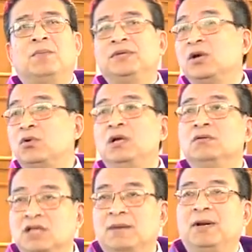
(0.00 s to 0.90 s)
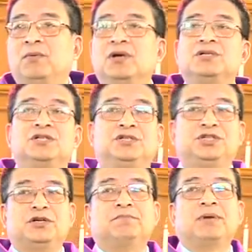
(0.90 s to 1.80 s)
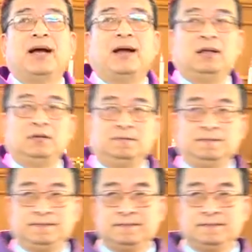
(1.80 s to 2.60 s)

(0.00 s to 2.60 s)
我不再宽容他们了，我要实施审判。”